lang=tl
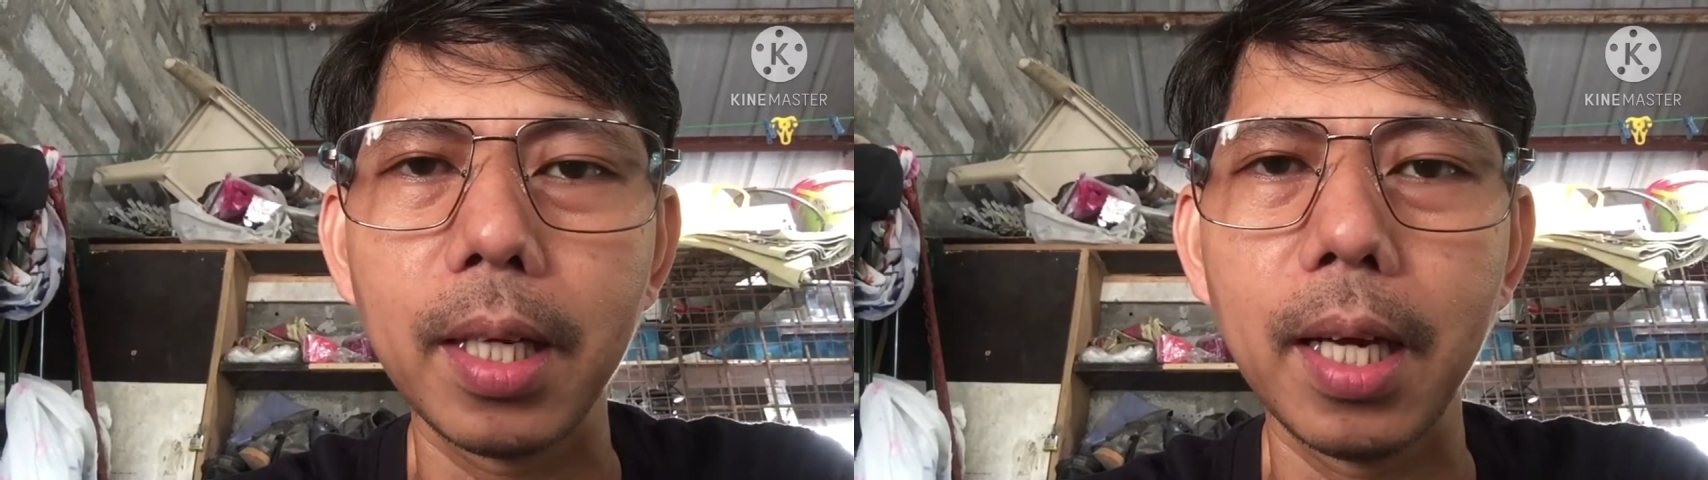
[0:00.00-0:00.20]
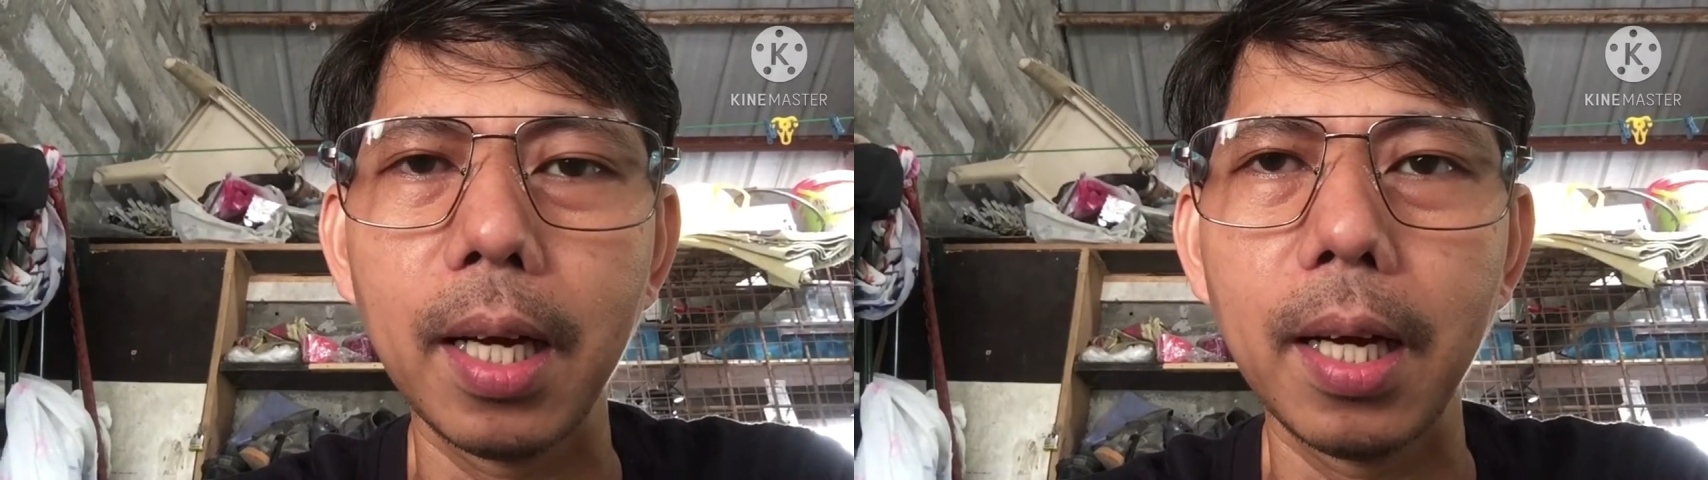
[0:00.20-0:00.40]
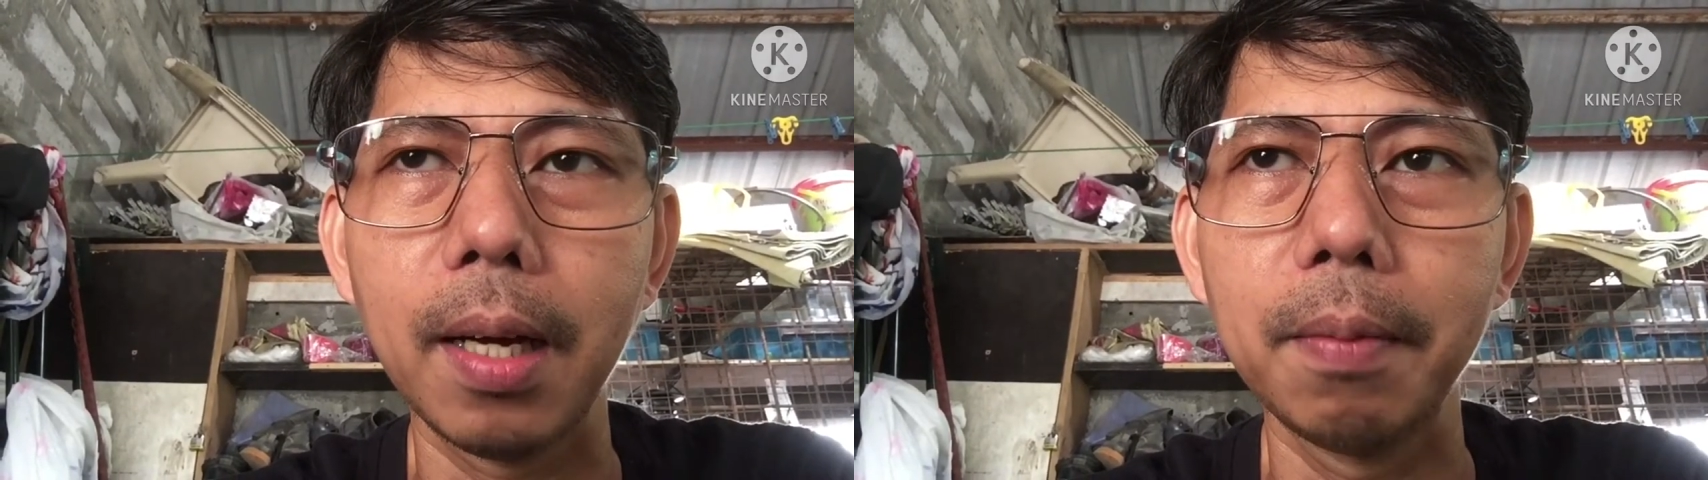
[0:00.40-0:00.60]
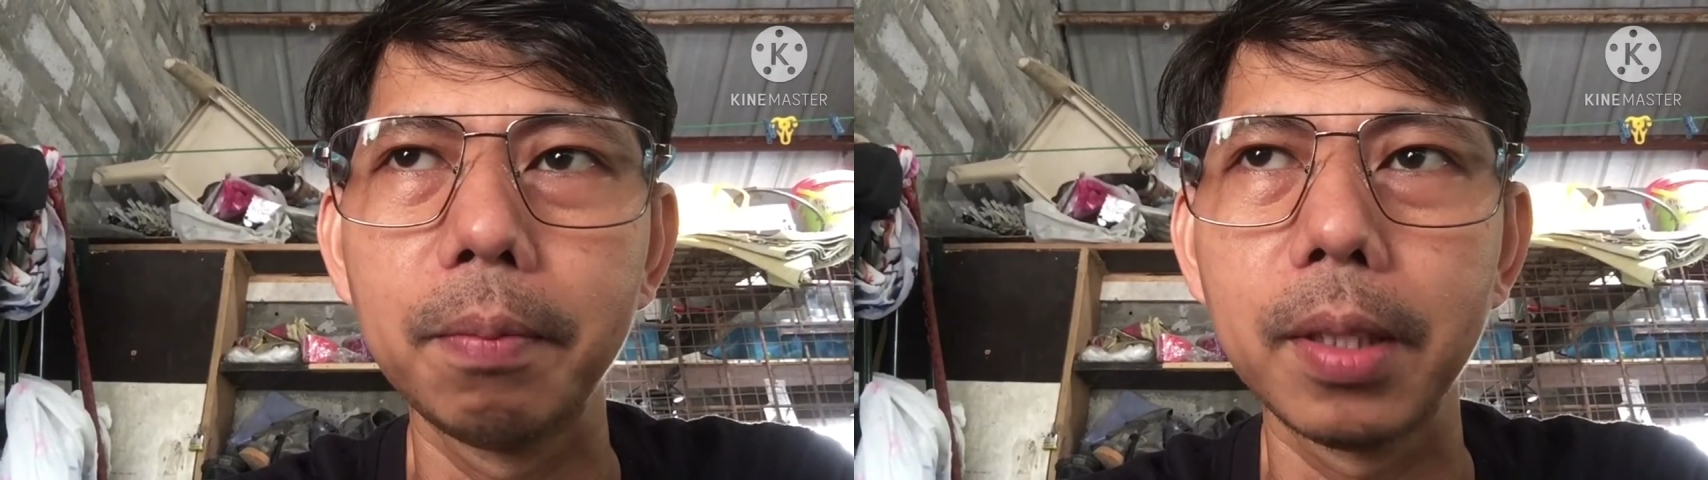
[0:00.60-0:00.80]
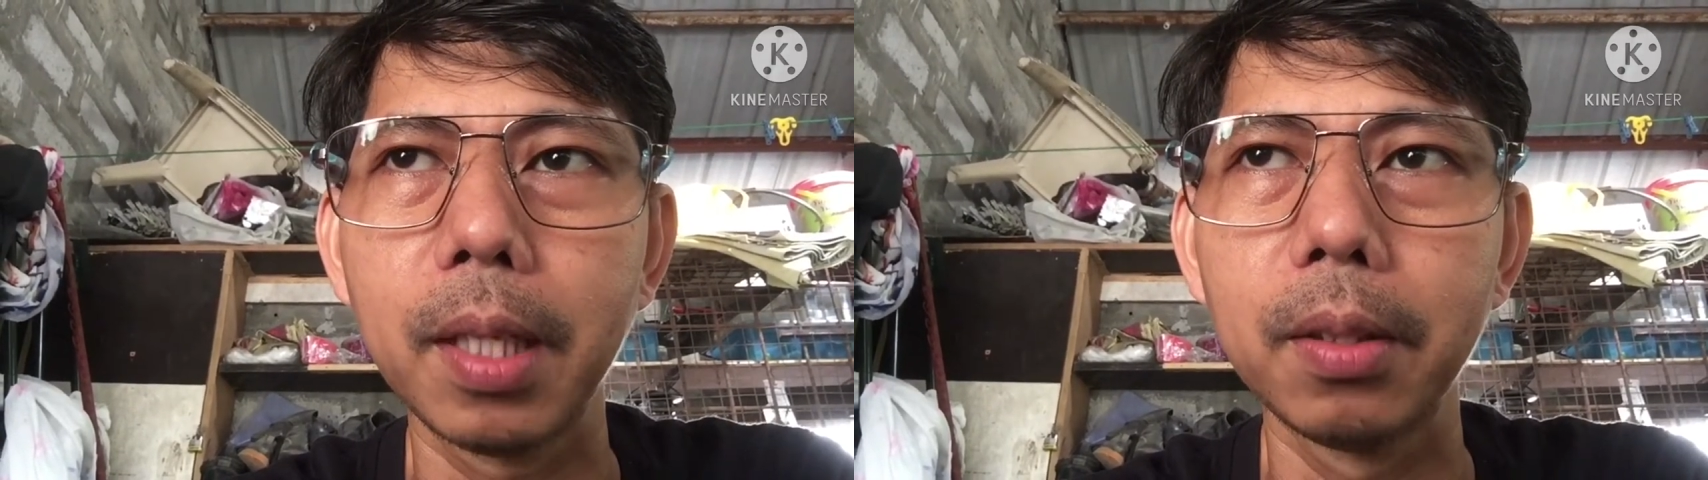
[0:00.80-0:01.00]
Kaya
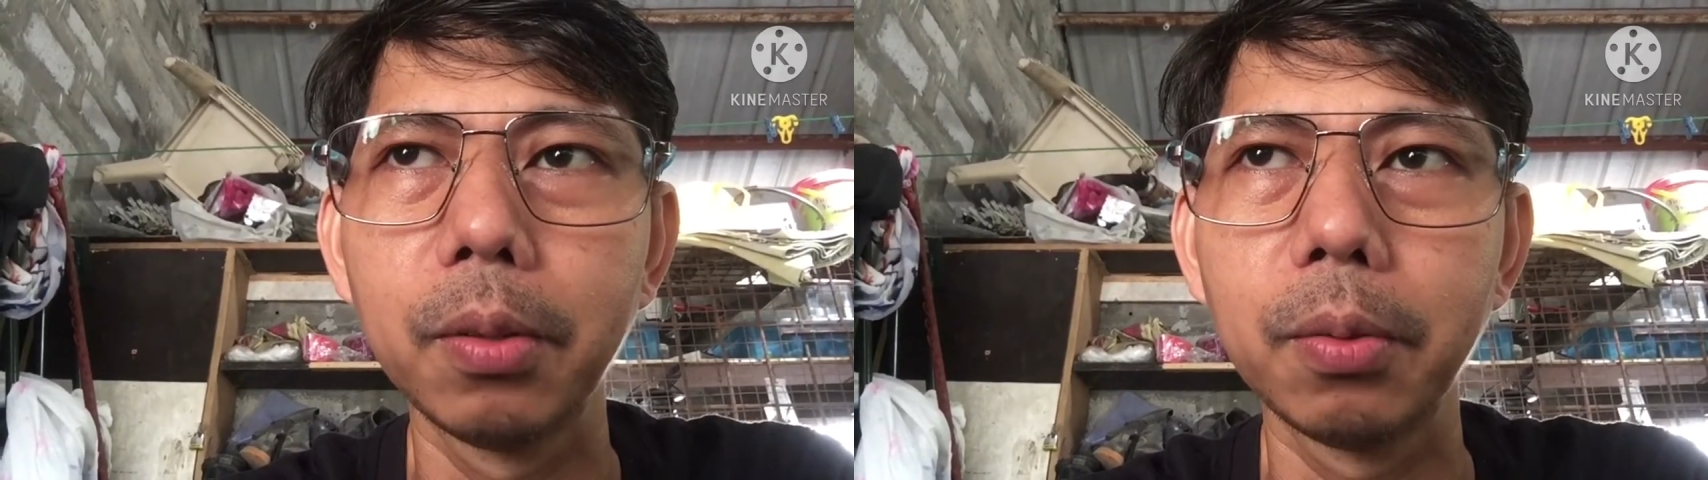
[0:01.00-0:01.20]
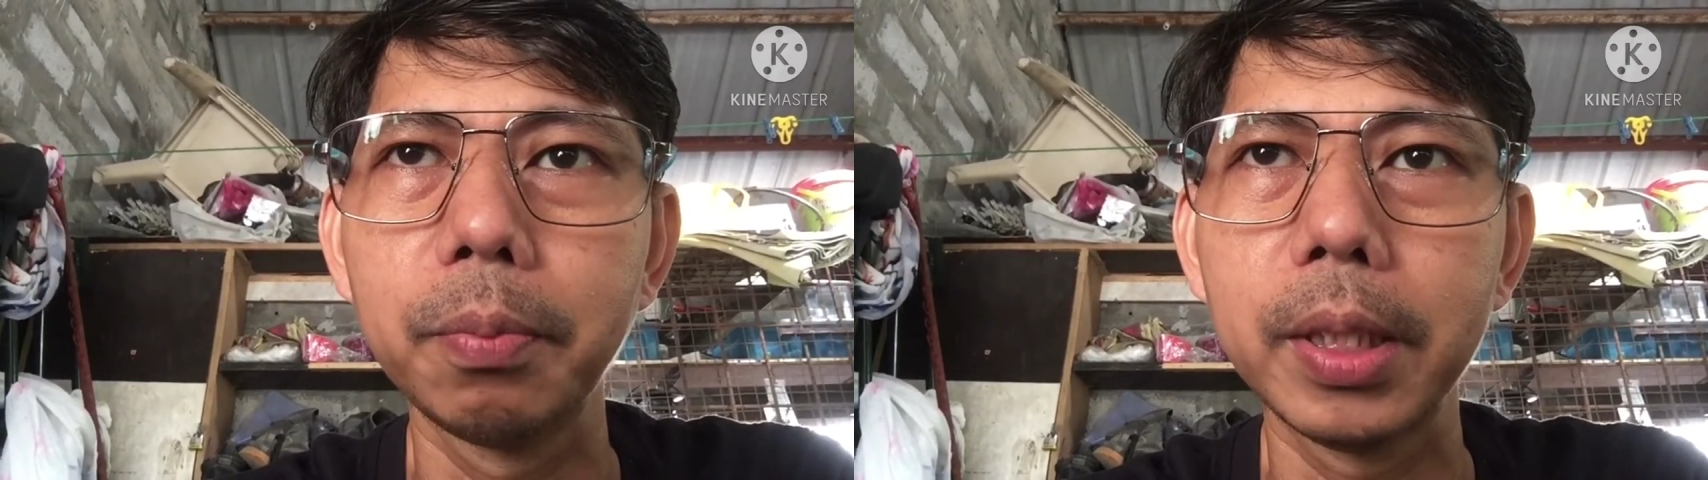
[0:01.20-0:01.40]
nung